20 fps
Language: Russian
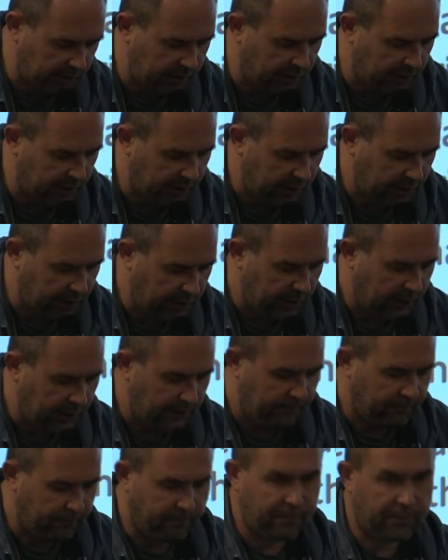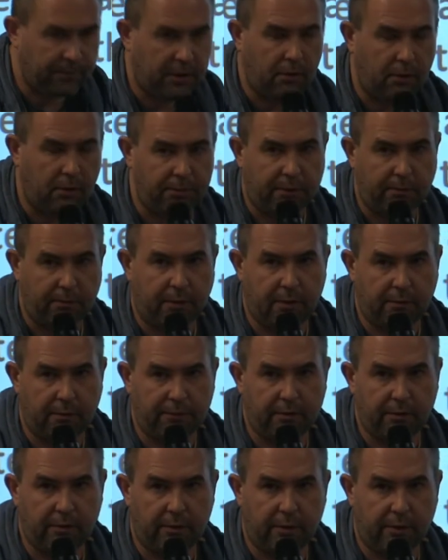на общем
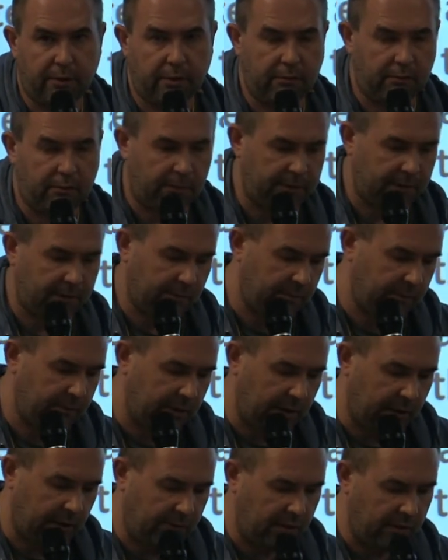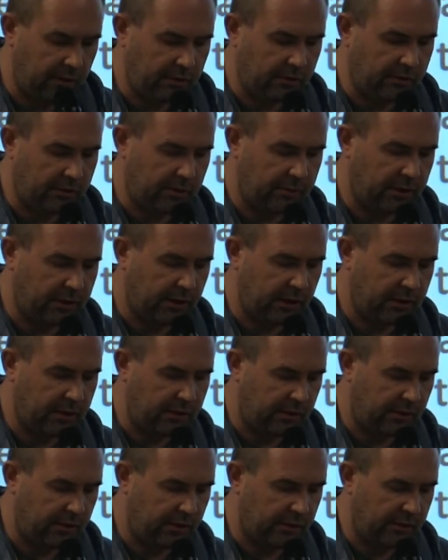обзоре, в общем, довольно уже
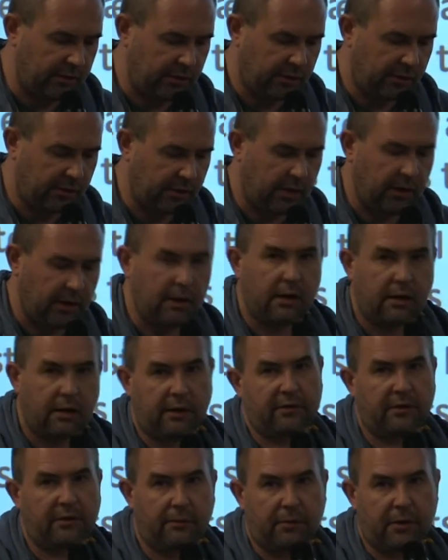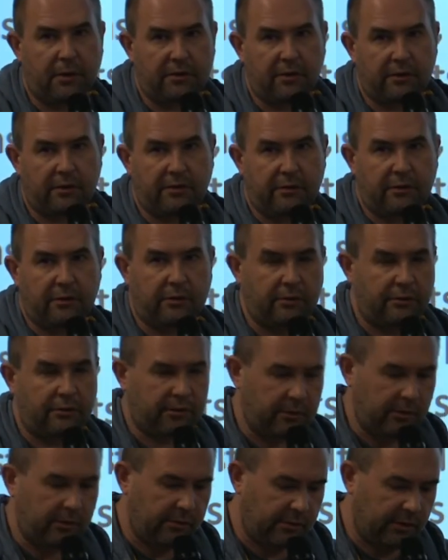многочисленных хотя подчас и
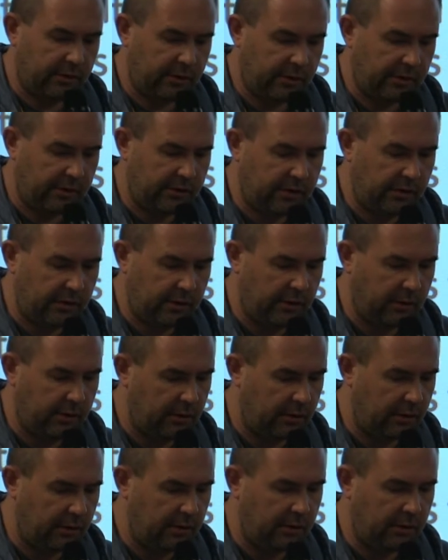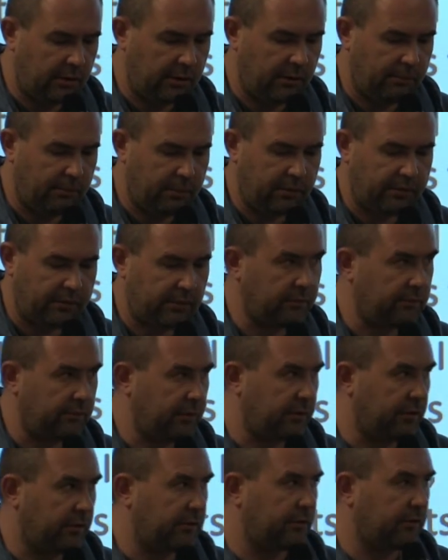дискуссионных идей и гипотез,
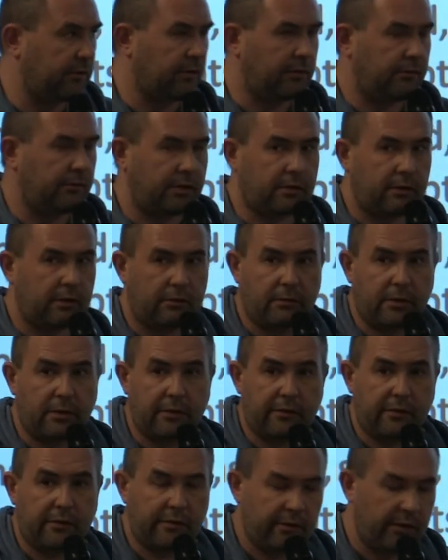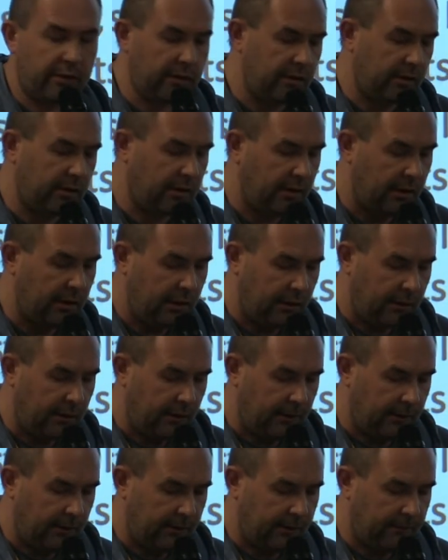высказанных в этой области знания,
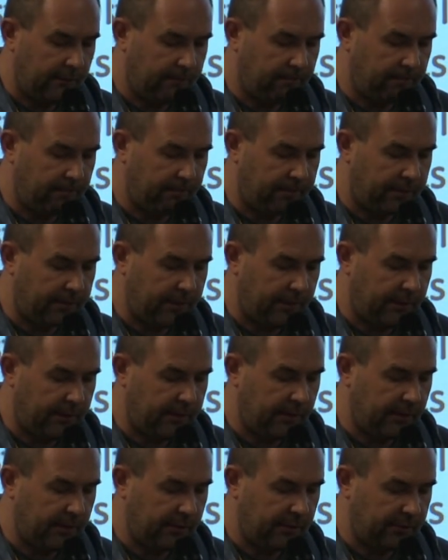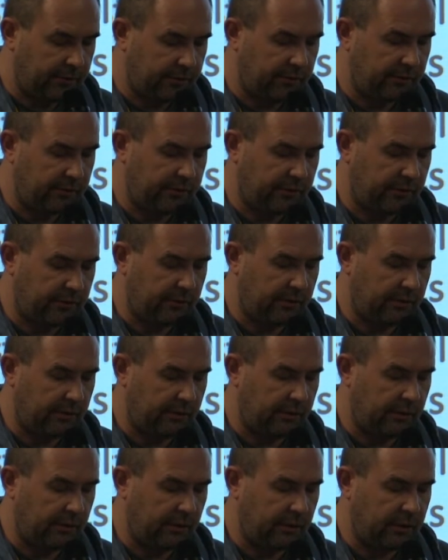эм, я коснусь
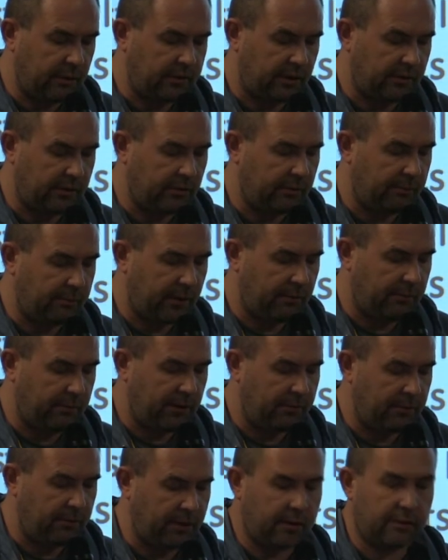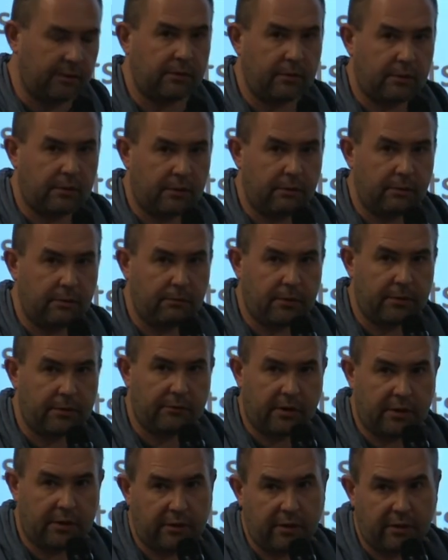э, лишь одной проблемы, которая будет
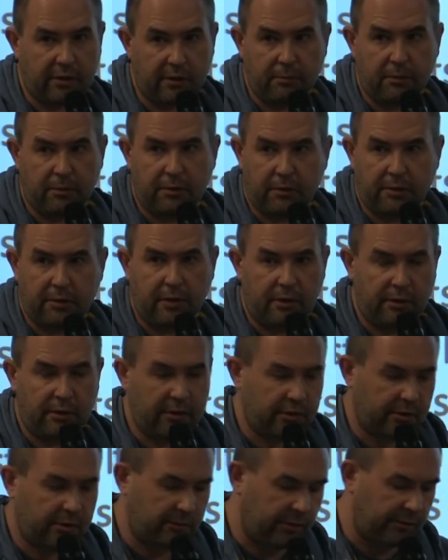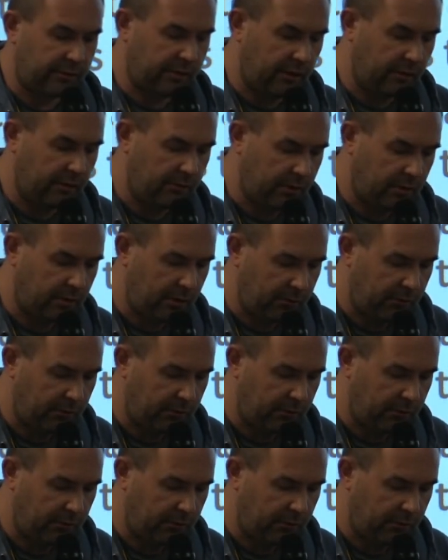важна для моего дальнейшего разговора об